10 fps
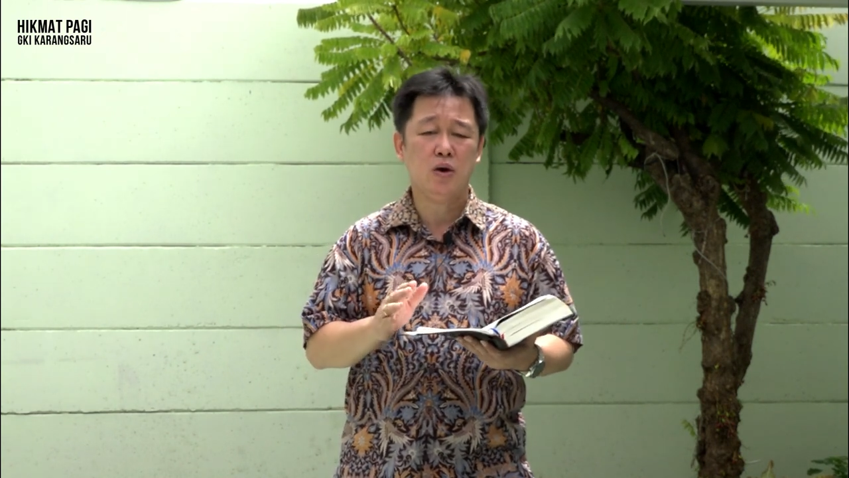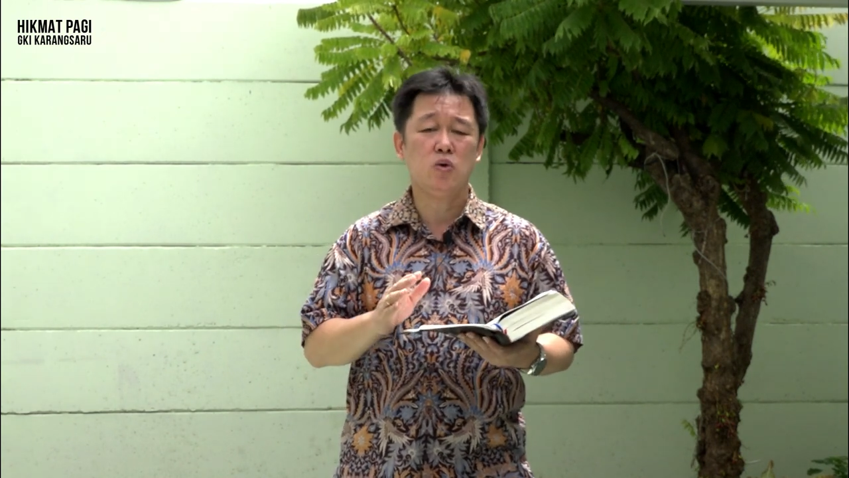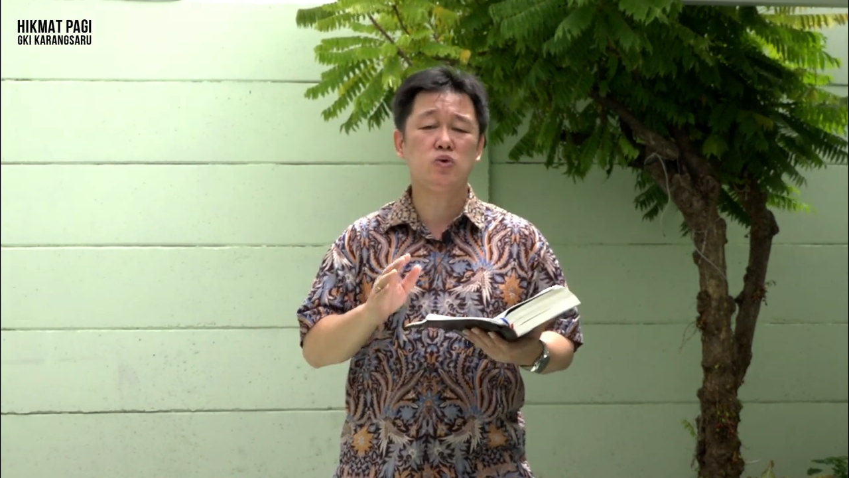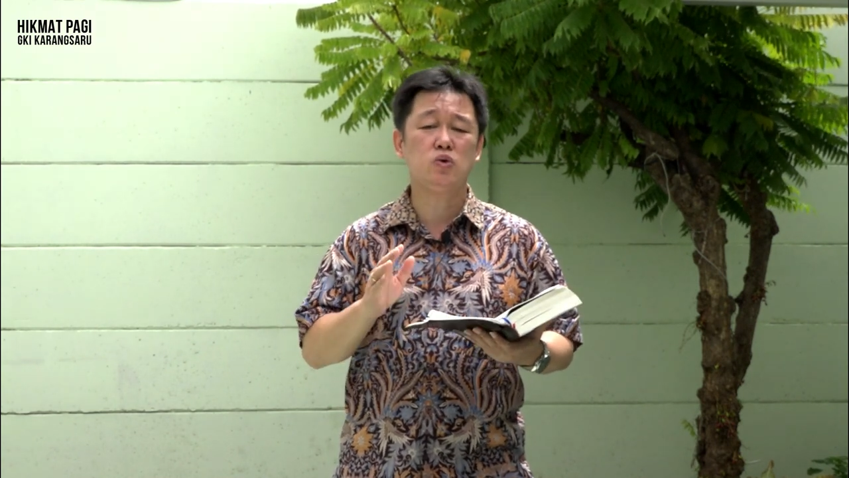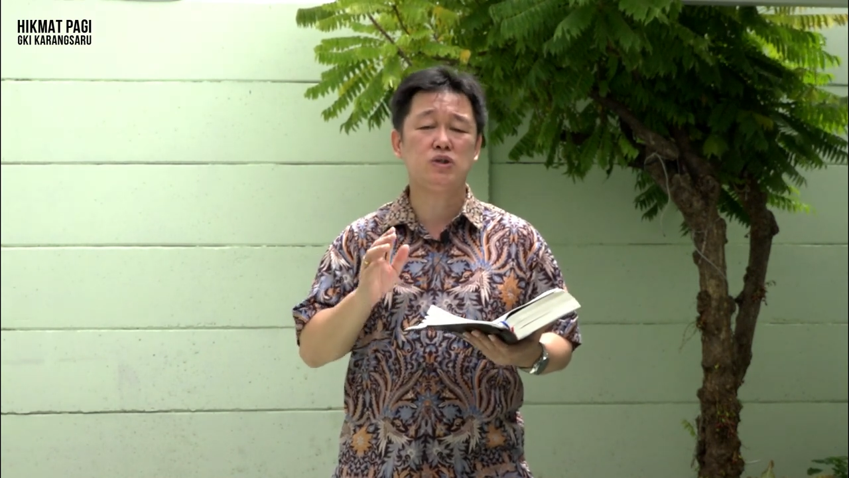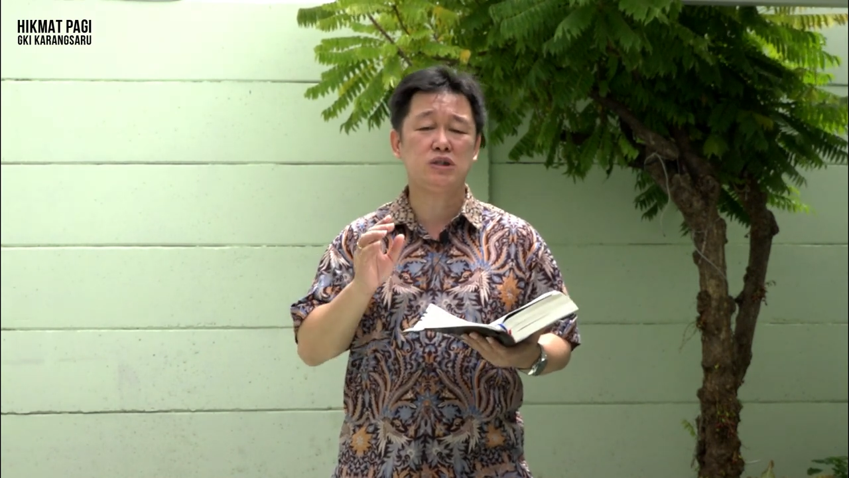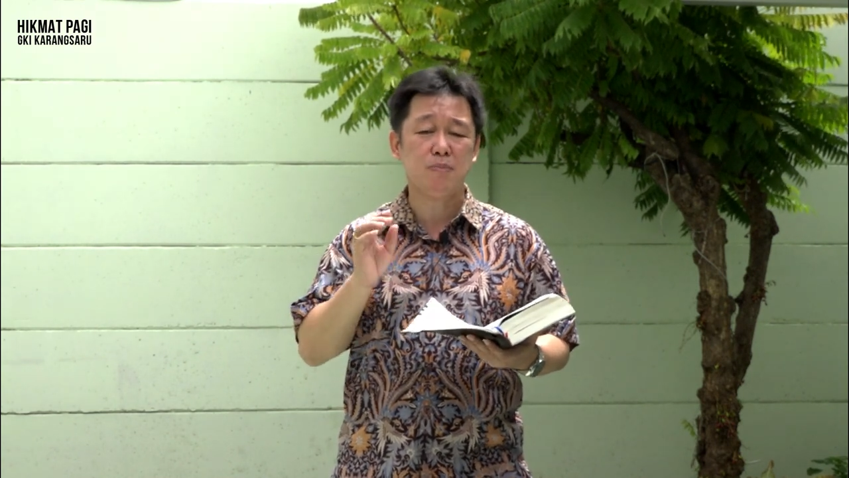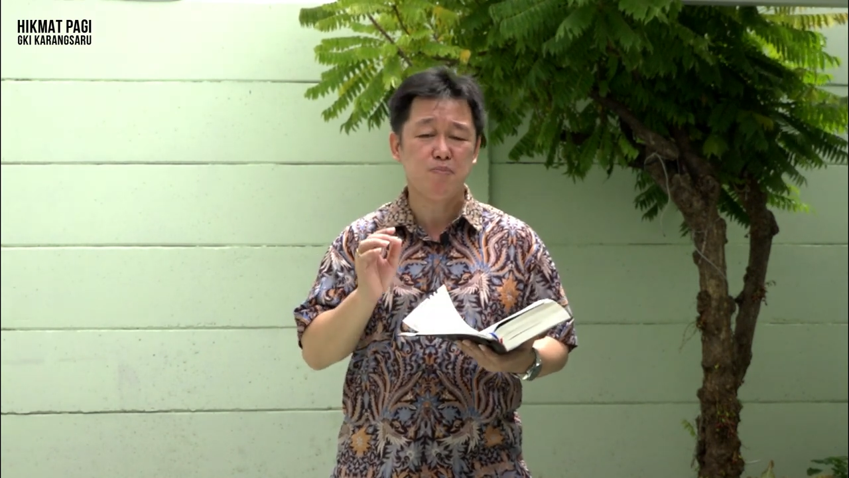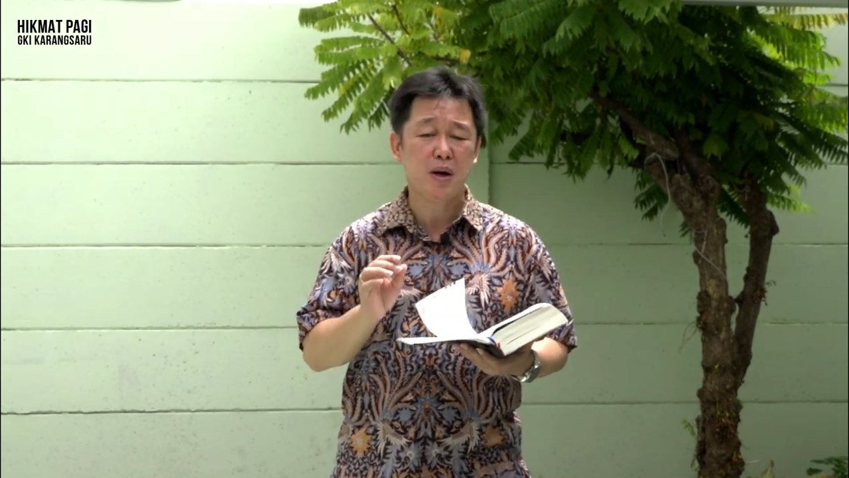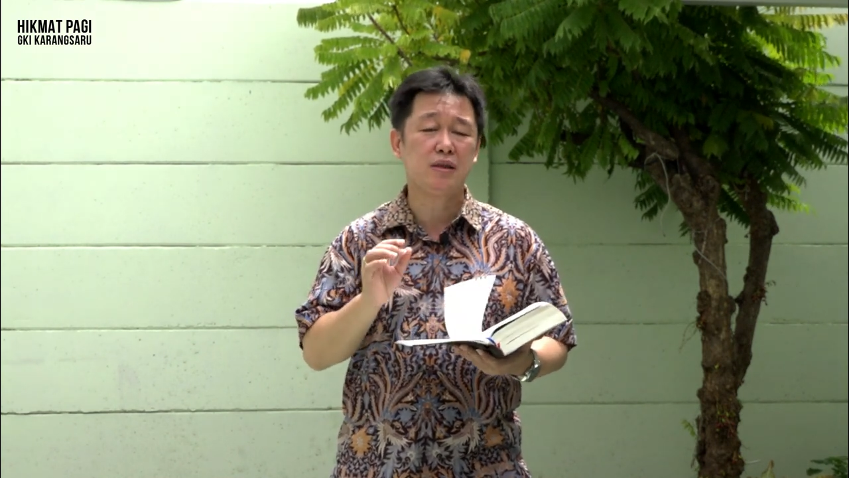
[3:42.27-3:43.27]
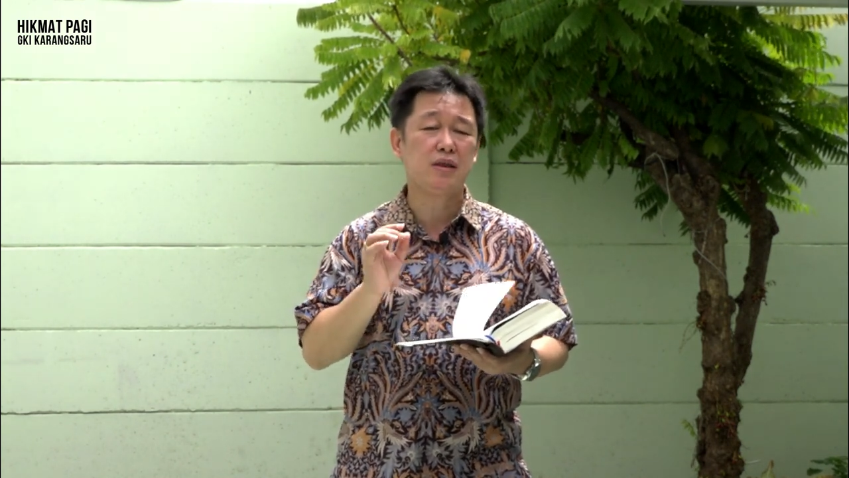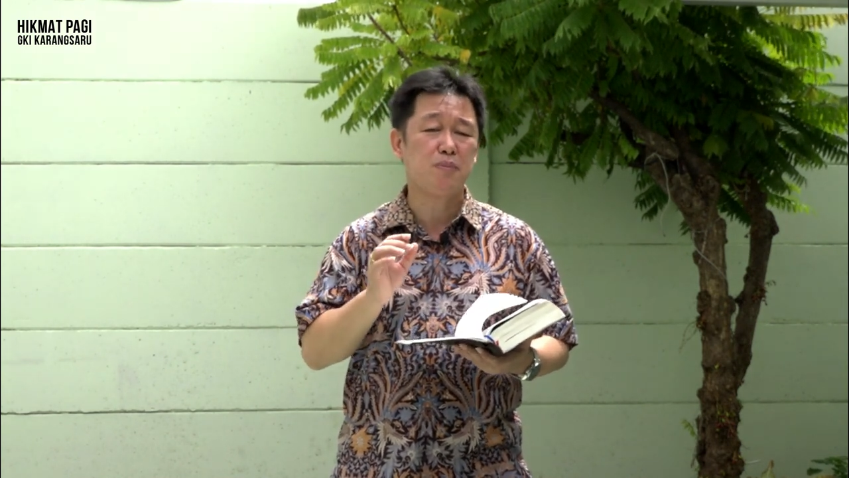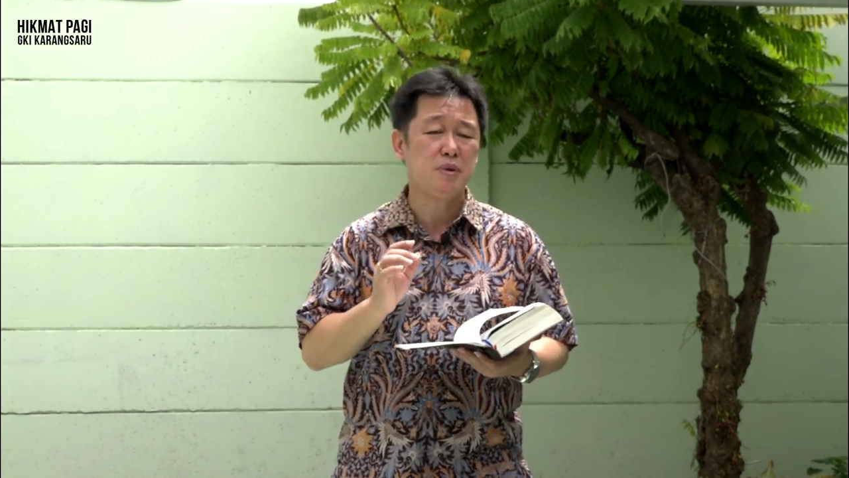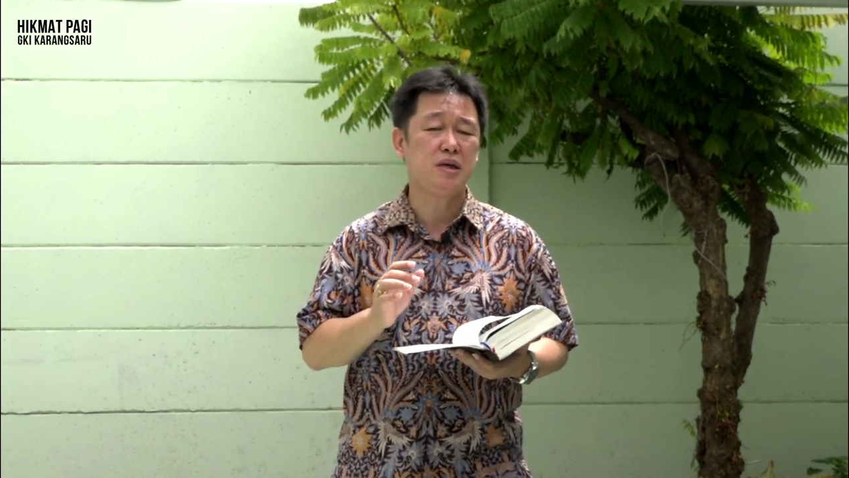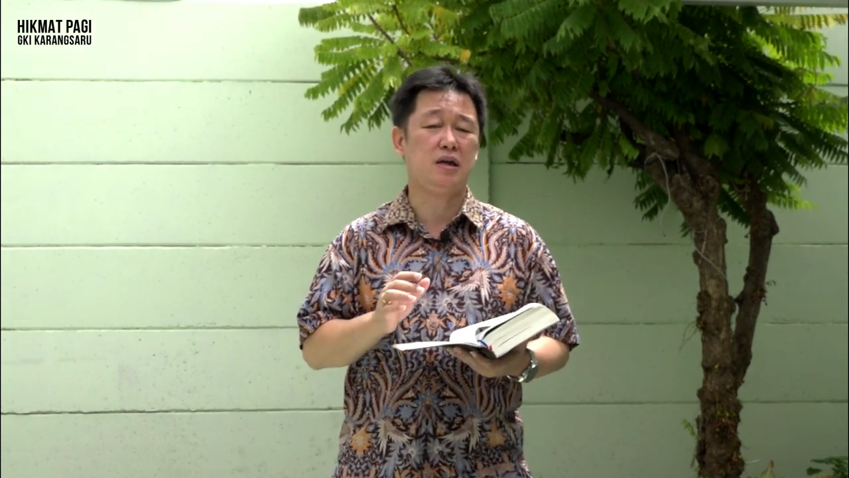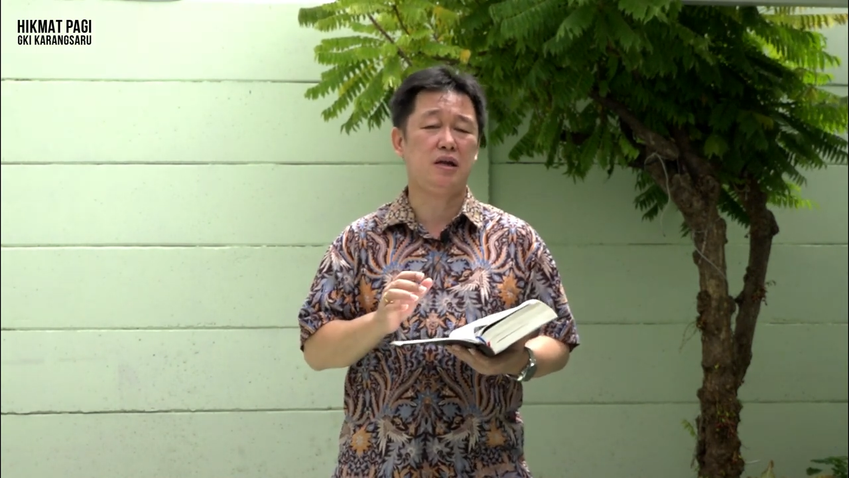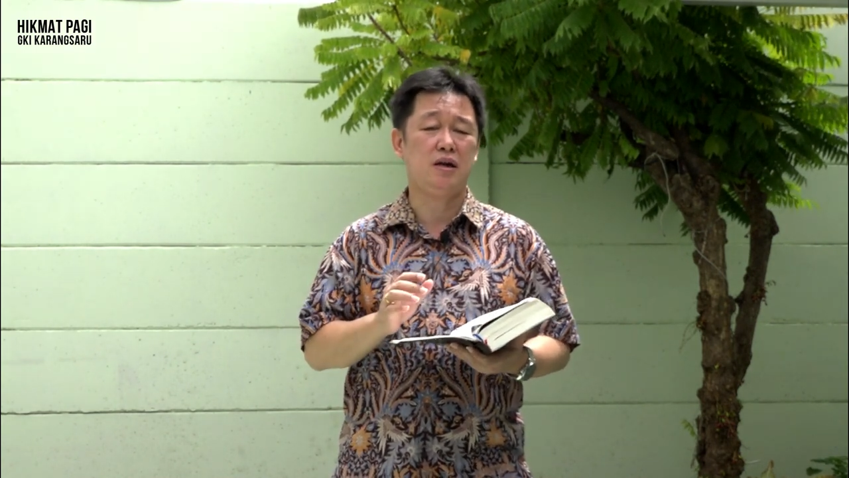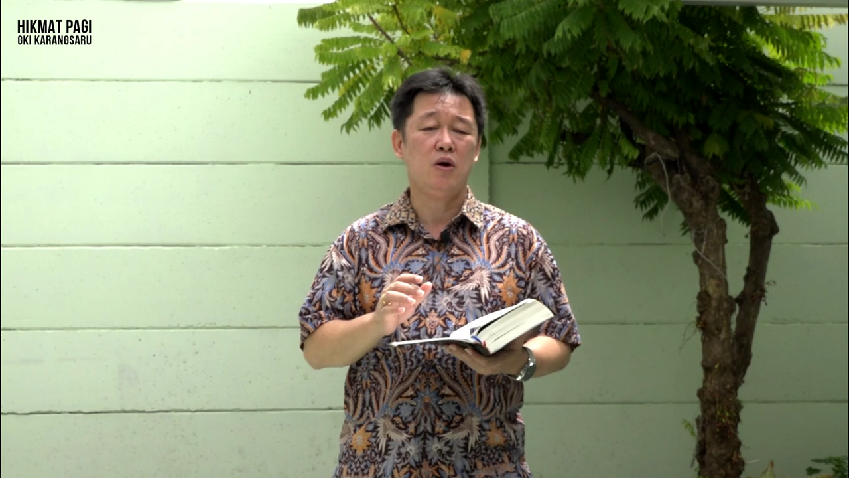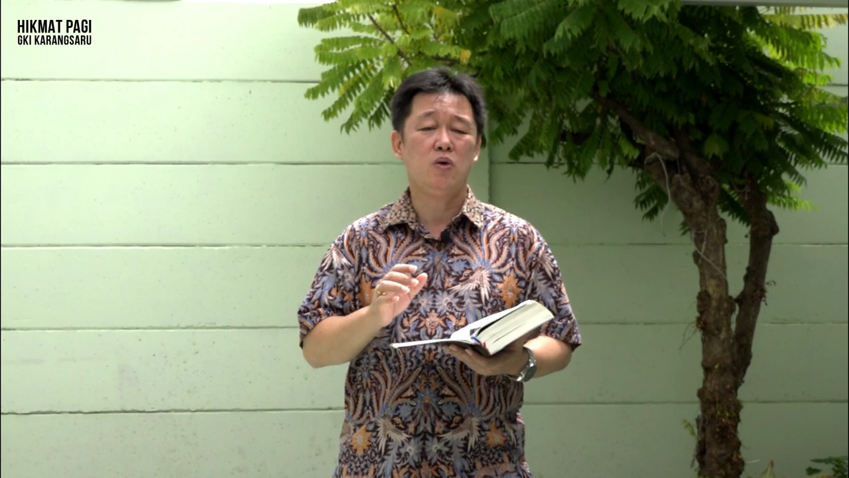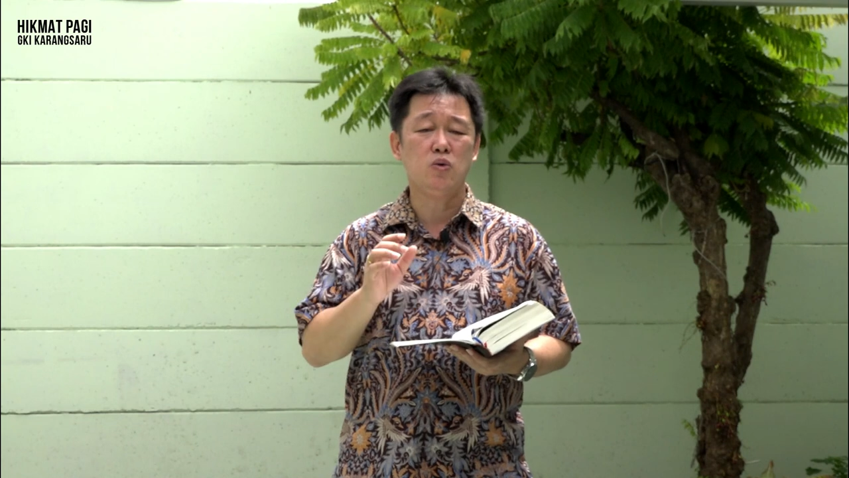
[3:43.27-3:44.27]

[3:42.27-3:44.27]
untuk sempat terpikir